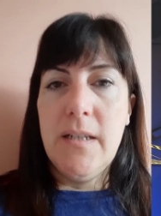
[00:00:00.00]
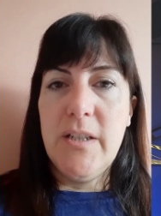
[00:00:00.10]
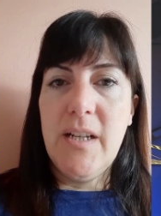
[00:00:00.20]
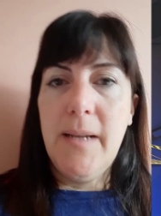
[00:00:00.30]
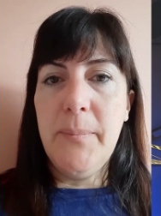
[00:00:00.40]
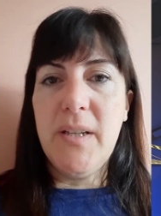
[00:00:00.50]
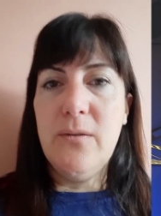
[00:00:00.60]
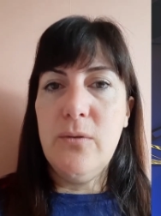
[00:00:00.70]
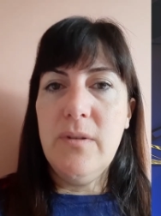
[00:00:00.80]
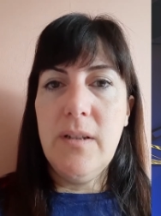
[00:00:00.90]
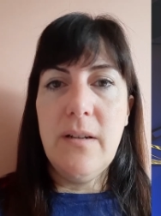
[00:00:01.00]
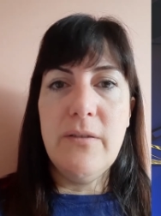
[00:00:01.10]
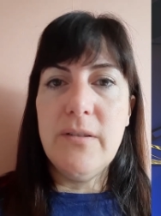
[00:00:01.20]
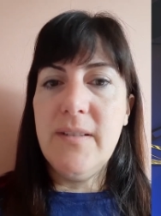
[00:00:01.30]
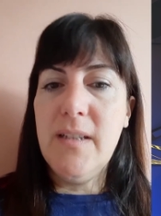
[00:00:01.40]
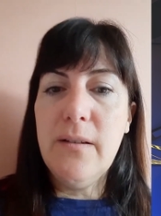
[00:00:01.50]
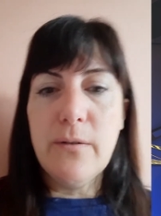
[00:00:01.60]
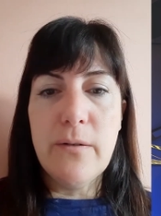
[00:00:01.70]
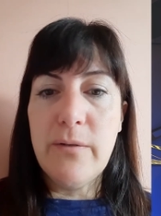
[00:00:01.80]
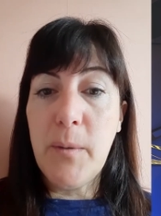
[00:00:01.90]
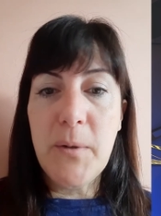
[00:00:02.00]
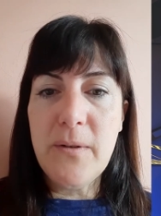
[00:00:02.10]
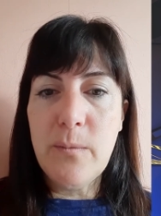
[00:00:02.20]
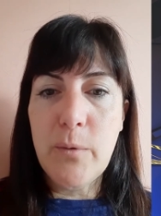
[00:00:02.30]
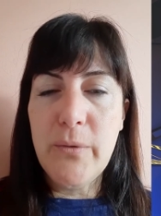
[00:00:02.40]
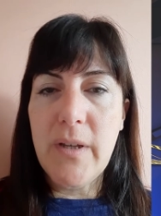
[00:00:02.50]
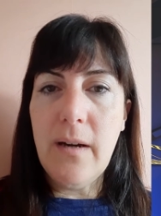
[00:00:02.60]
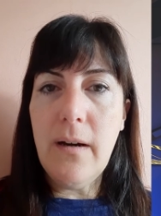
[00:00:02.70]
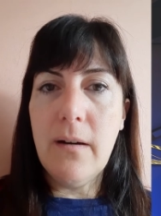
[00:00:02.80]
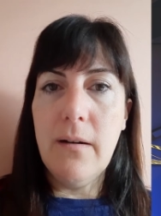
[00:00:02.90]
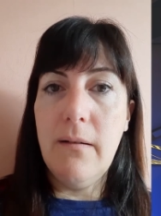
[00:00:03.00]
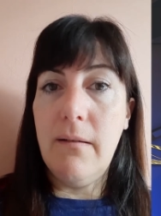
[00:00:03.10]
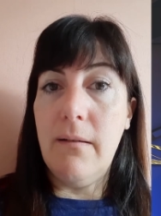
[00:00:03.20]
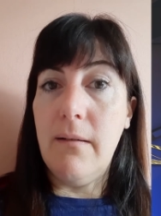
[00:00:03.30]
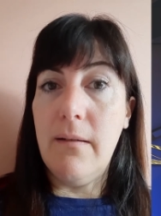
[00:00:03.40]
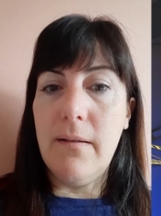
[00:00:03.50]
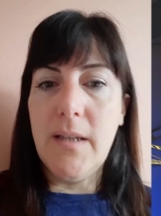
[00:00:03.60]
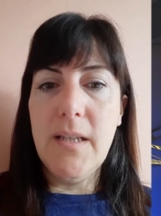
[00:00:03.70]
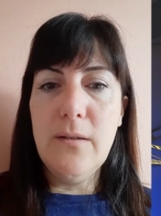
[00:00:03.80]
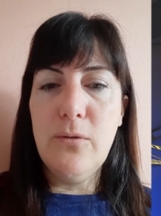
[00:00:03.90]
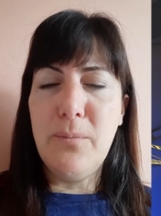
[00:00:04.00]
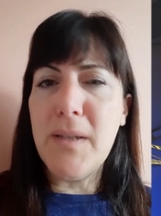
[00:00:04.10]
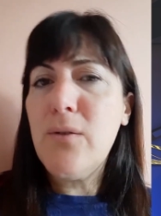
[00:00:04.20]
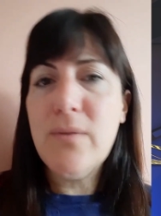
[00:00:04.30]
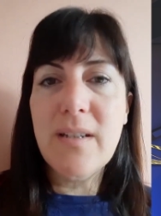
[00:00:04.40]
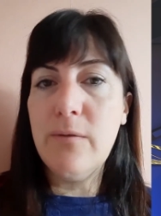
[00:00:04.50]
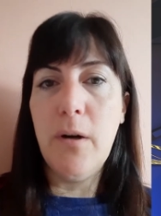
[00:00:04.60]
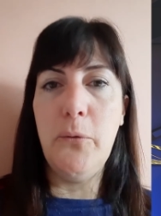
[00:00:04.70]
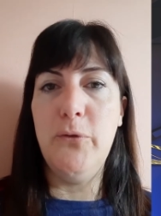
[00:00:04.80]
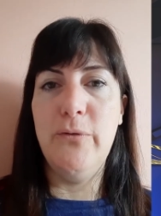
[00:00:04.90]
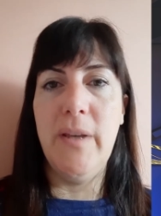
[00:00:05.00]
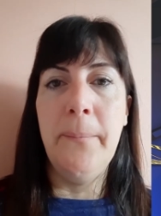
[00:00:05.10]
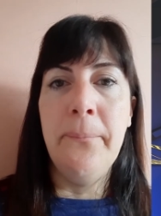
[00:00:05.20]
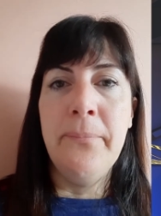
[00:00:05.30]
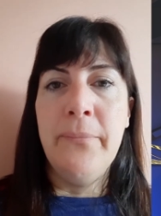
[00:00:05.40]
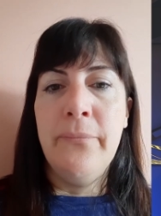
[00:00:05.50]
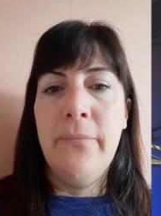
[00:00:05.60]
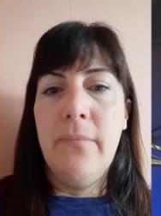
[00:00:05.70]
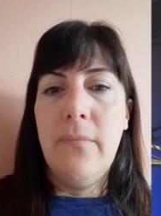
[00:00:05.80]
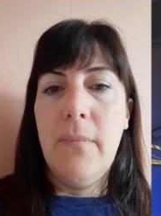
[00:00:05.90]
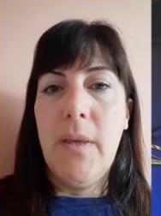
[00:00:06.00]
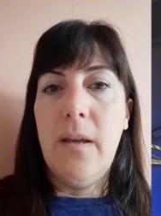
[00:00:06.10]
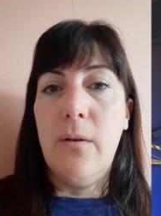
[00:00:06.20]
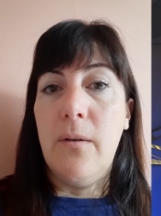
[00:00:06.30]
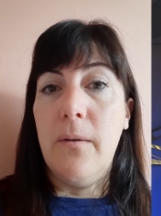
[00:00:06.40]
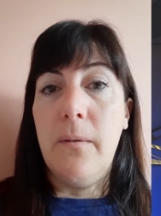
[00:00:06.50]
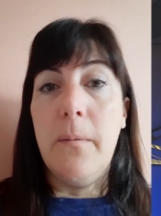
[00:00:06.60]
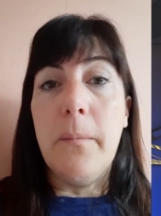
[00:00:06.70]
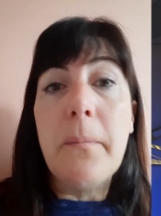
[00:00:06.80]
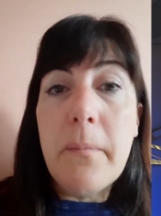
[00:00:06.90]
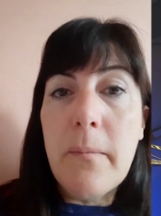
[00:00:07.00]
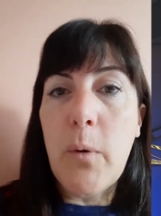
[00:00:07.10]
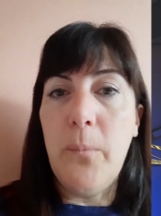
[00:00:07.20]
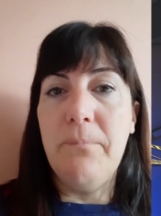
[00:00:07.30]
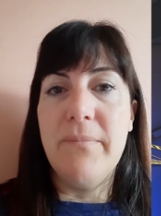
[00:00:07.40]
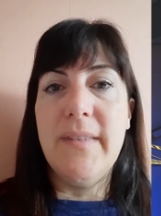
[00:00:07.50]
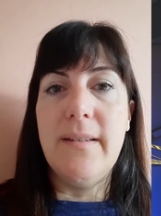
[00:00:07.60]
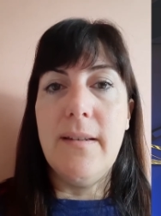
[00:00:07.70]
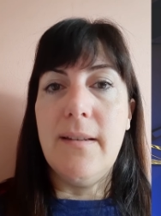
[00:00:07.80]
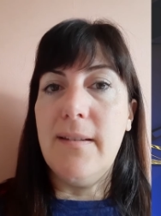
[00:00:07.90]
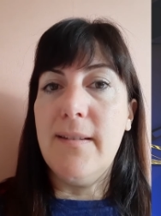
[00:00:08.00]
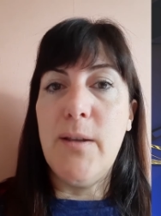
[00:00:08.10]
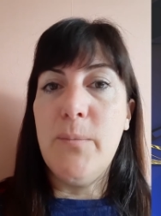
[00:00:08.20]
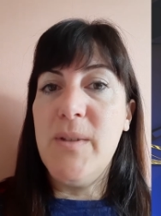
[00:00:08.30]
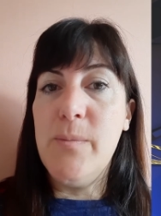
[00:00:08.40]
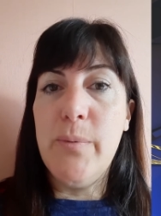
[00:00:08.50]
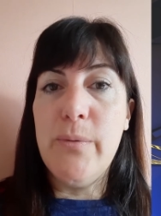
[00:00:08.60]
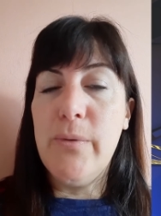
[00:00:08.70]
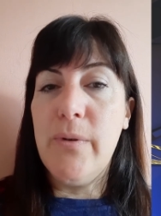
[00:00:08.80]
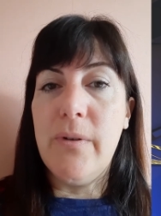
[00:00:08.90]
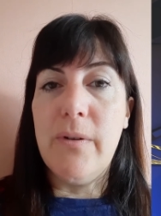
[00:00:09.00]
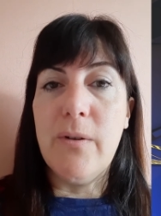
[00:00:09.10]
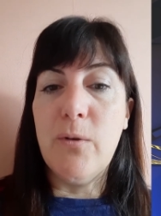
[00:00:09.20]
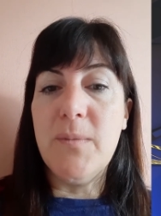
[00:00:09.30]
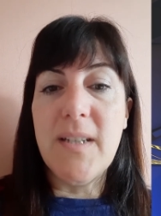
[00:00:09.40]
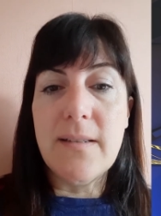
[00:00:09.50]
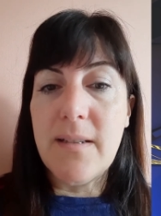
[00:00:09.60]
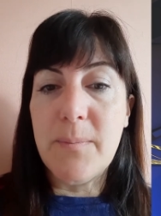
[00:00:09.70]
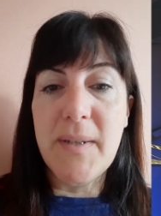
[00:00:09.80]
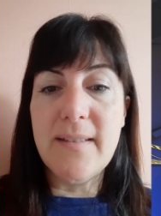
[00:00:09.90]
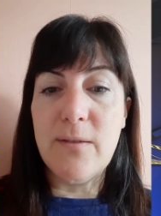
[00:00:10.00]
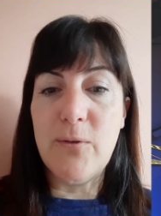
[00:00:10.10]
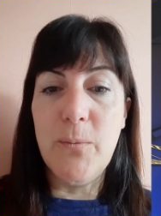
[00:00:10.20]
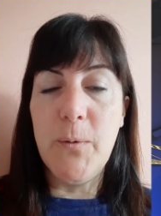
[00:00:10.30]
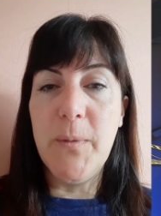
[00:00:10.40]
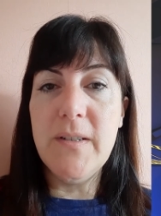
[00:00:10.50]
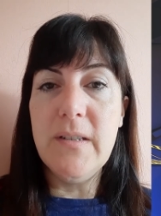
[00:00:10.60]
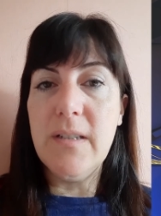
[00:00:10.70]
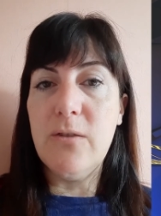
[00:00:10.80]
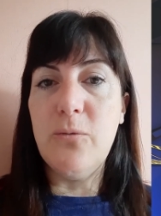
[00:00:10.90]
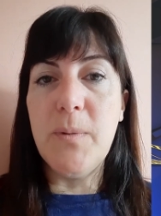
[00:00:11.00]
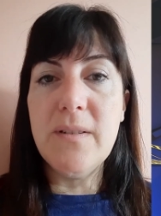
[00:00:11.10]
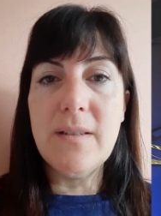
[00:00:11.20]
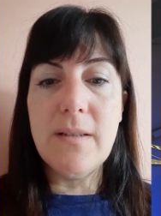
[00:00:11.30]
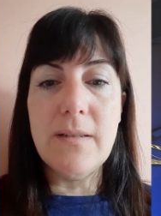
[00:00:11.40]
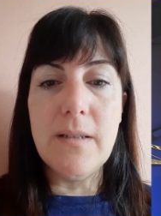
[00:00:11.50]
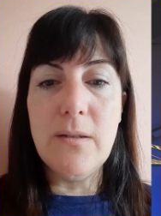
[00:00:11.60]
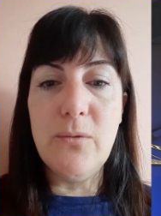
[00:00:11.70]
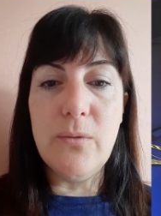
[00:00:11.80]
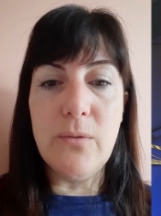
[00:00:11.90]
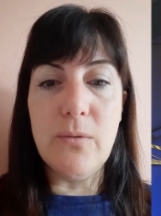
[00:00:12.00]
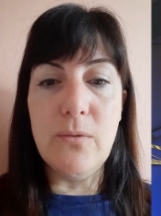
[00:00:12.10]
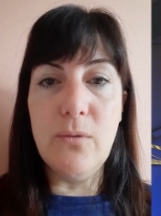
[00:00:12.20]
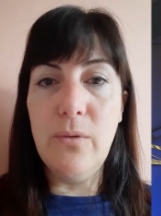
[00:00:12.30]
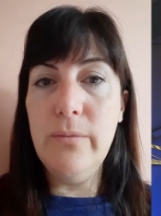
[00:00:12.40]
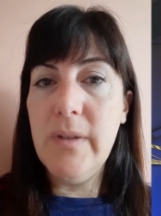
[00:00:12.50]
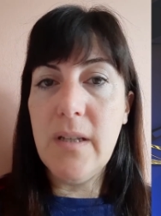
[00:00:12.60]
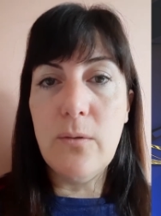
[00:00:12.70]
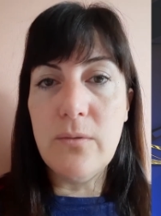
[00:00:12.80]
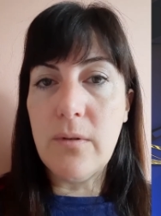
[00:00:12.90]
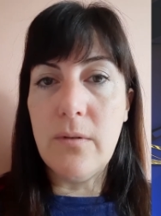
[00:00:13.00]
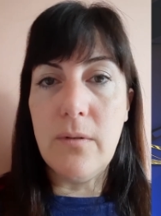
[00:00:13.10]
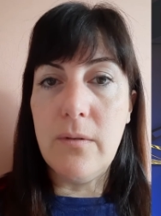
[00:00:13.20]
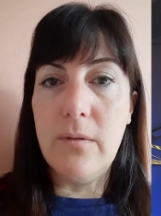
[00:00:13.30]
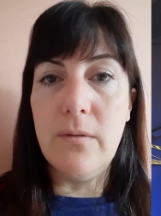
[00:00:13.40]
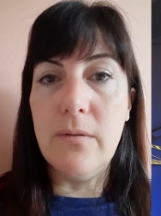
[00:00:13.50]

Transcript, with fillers: j'ai l'impression d'avancer vraiment dans le brouillard et de pas trop savoir où je vais. Mais euh, bon, c'est un petit peu euh, comme ça que ça se passe en ce moment et je pense qu'essayer de, lutter contre euh,